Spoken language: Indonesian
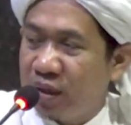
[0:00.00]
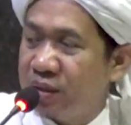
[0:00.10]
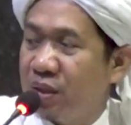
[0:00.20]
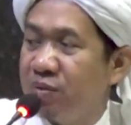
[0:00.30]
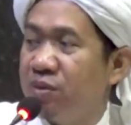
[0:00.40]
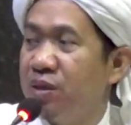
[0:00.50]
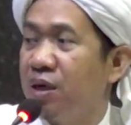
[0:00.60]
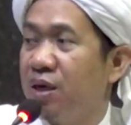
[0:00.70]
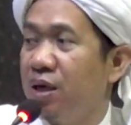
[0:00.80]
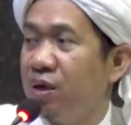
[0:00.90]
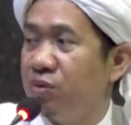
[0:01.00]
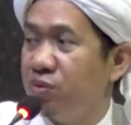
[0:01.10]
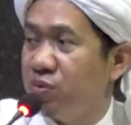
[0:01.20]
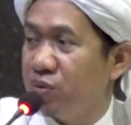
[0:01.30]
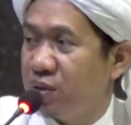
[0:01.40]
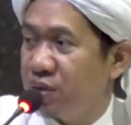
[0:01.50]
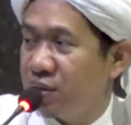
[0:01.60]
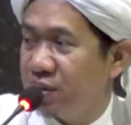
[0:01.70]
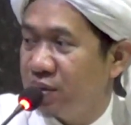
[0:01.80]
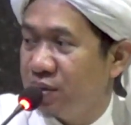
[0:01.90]
Islam tidak kaku.
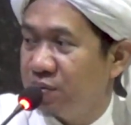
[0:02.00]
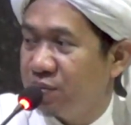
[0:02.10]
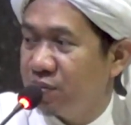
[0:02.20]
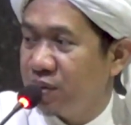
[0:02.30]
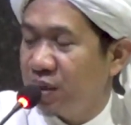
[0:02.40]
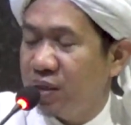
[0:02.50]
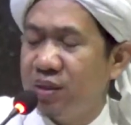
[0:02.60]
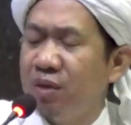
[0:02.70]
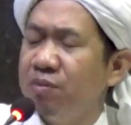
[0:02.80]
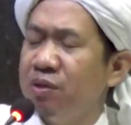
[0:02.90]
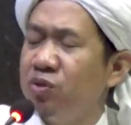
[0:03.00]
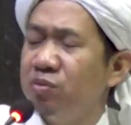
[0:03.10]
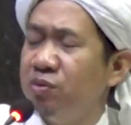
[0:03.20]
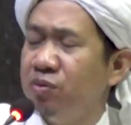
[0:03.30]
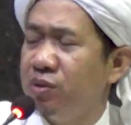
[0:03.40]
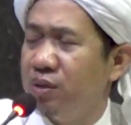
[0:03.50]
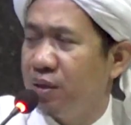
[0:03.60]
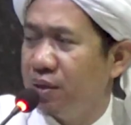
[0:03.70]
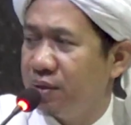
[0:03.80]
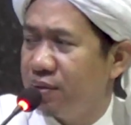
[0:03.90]
Islam itu
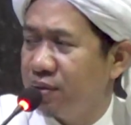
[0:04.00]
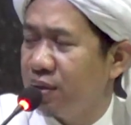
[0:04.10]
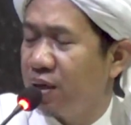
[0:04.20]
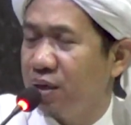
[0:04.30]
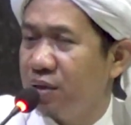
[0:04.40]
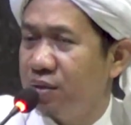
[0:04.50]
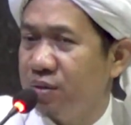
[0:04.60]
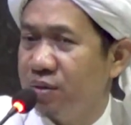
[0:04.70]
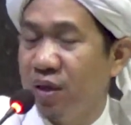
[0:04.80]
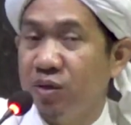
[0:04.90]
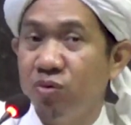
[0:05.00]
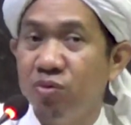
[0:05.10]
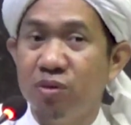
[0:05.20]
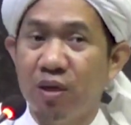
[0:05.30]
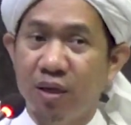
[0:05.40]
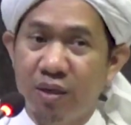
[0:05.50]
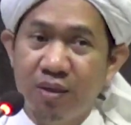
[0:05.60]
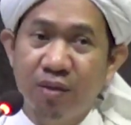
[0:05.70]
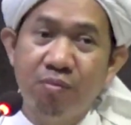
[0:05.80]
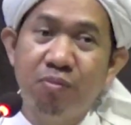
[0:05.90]
mudah, enggak enggak susah
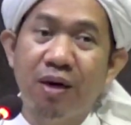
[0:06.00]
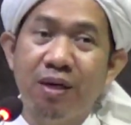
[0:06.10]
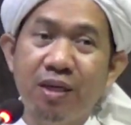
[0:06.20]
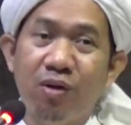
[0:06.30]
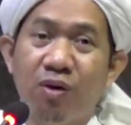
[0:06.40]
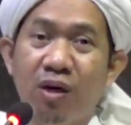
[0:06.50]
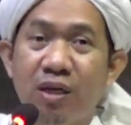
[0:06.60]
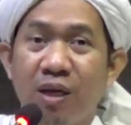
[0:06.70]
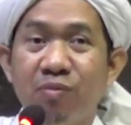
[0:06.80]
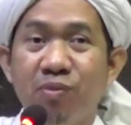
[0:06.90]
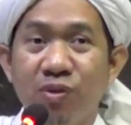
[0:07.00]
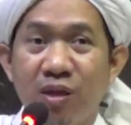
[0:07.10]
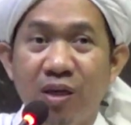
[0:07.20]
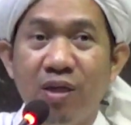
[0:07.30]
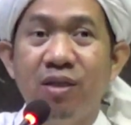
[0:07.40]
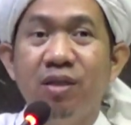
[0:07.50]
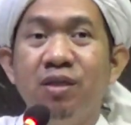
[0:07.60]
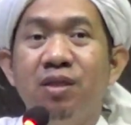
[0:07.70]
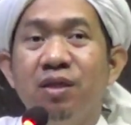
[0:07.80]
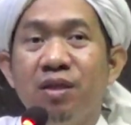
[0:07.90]
bagi orang yang punya
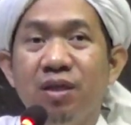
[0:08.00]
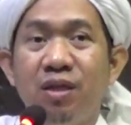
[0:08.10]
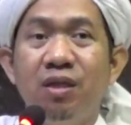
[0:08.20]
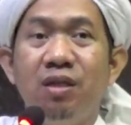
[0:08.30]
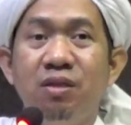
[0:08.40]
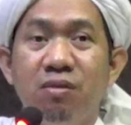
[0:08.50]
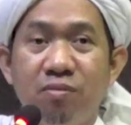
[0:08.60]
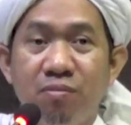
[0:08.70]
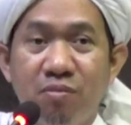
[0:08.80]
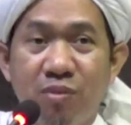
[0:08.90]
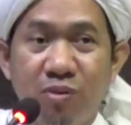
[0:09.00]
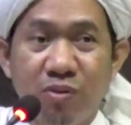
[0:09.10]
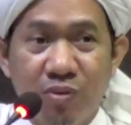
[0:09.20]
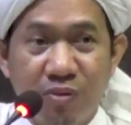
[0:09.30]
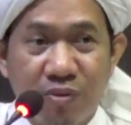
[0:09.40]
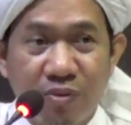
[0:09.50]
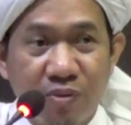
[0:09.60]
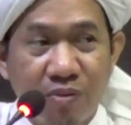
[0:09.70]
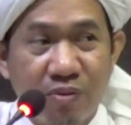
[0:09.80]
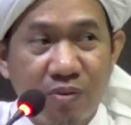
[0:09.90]
ilmu.
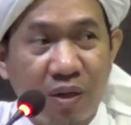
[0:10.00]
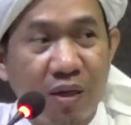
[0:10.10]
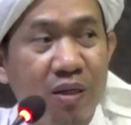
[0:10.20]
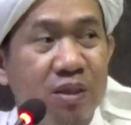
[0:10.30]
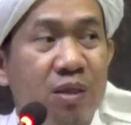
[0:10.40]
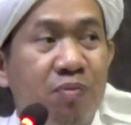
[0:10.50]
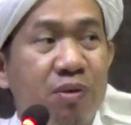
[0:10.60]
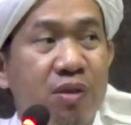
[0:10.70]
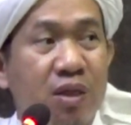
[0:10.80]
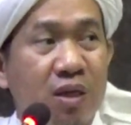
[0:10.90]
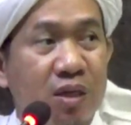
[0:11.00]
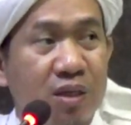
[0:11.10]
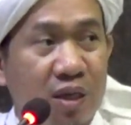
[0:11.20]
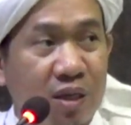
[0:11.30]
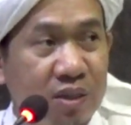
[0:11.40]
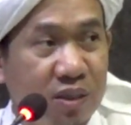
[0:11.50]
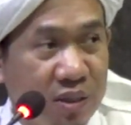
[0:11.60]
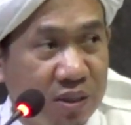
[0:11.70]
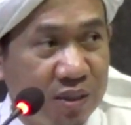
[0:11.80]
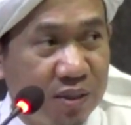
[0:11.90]
Nah, di sini penting ya kita
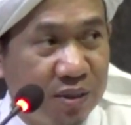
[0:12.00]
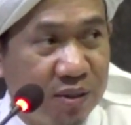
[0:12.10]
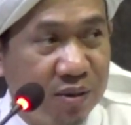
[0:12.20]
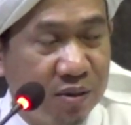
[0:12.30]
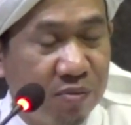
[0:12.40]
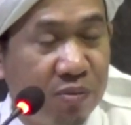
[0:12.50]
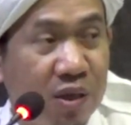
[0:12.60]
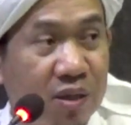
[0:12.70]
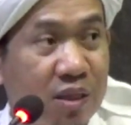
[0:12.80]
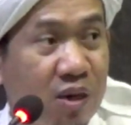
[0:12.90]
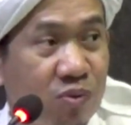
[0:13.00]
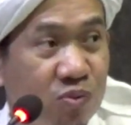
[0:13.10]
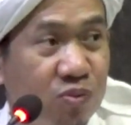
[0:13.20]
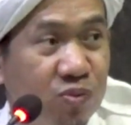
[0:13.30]
ngaji biar tahu.